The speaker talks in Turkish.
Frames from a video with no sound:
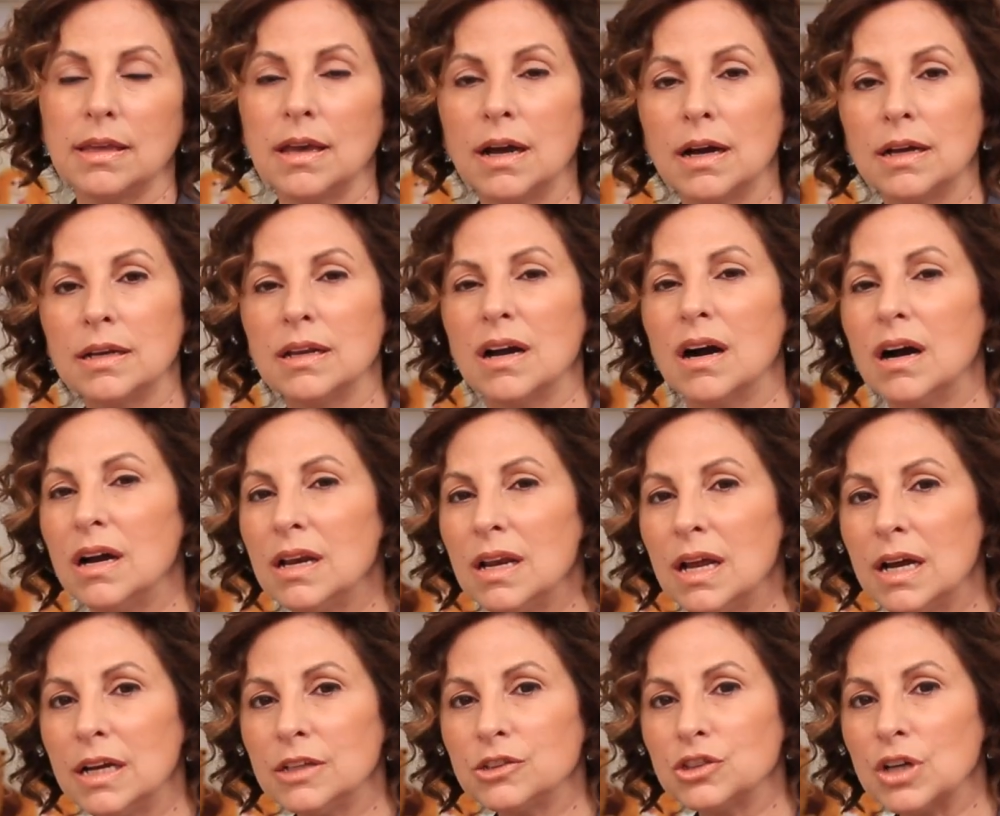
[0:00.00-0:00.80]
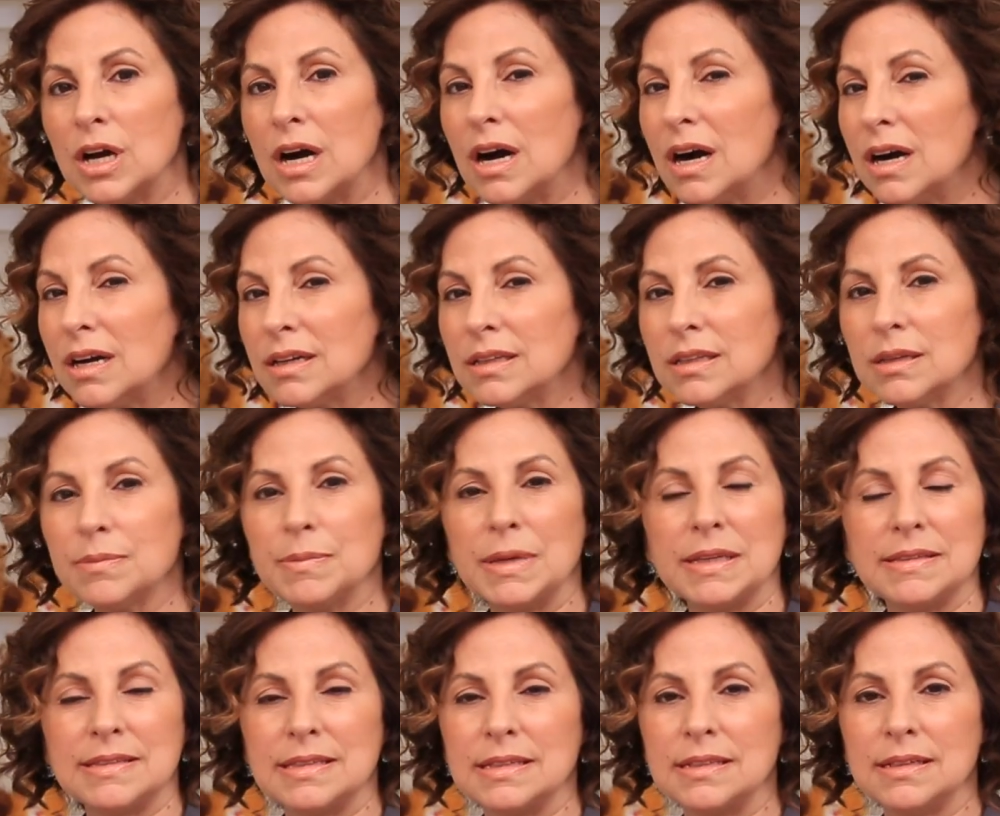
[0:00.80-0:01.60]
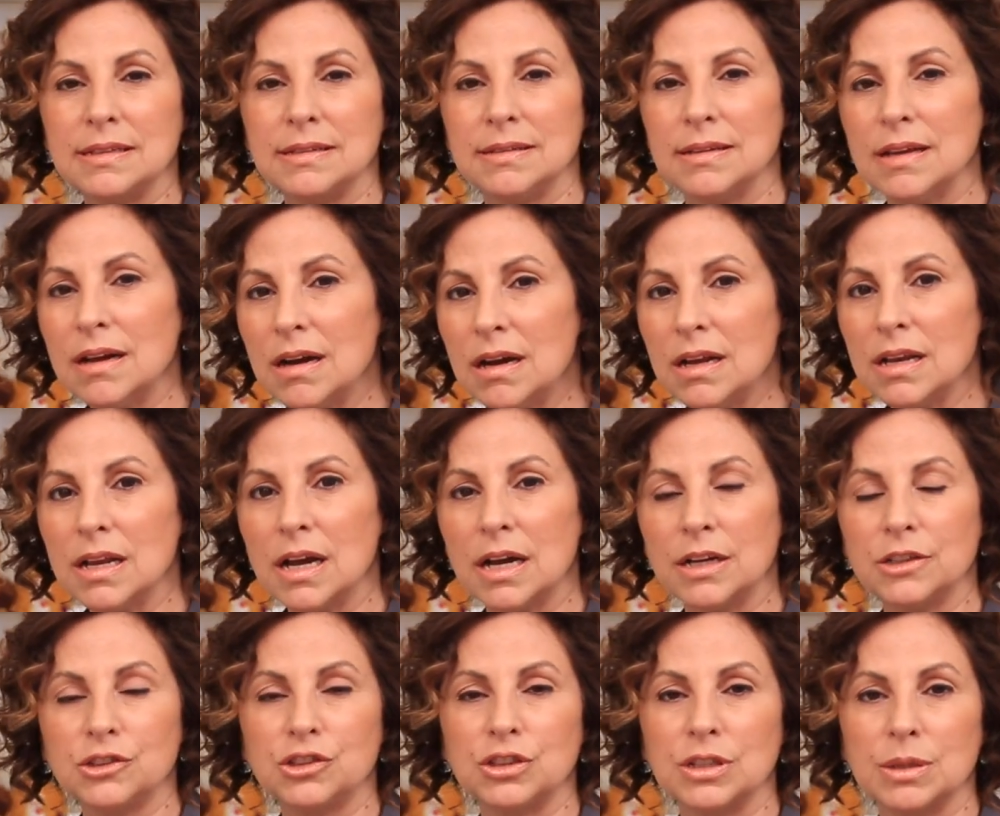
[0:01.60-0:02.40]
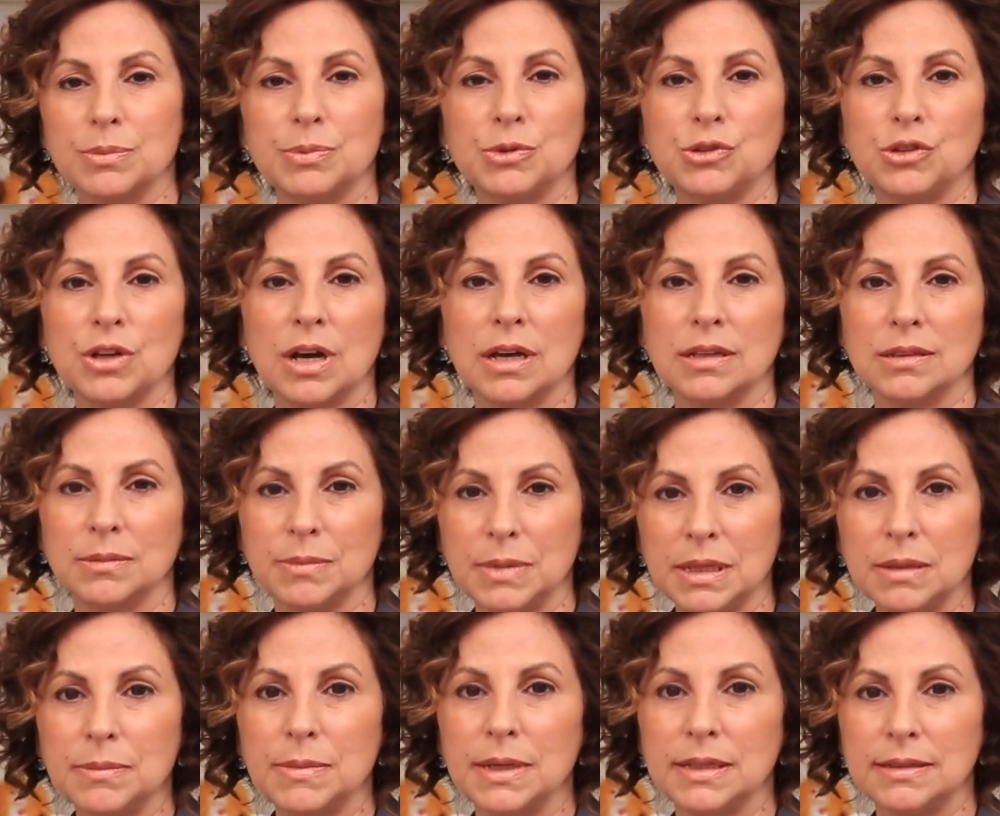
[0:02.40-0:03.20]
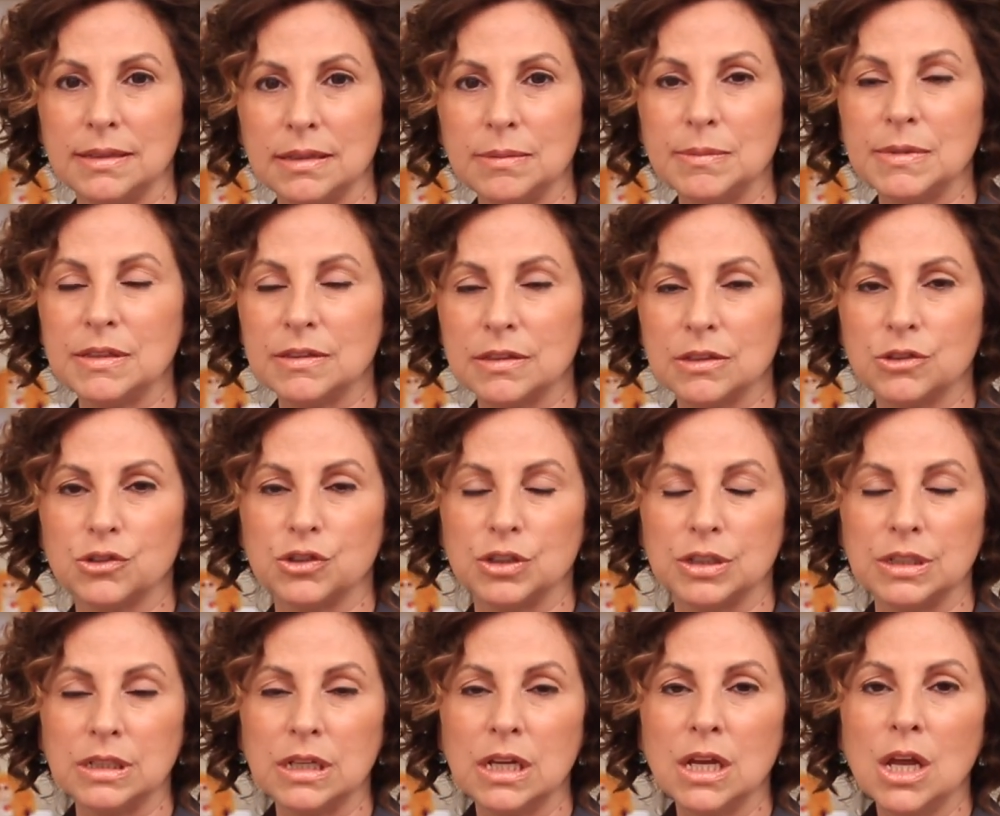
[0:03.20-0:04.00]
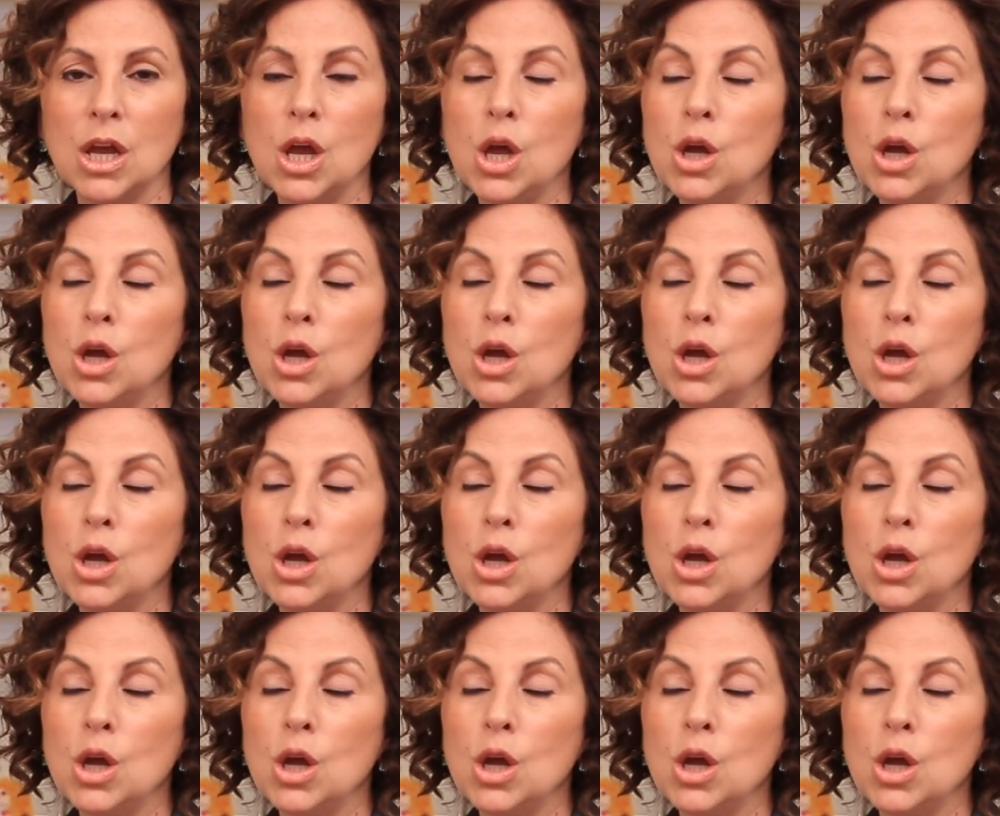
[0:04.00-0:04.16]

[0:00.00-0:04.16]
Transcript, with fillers: yani alerji hangi besinin ne alerji yapacağını bilmediğimiz için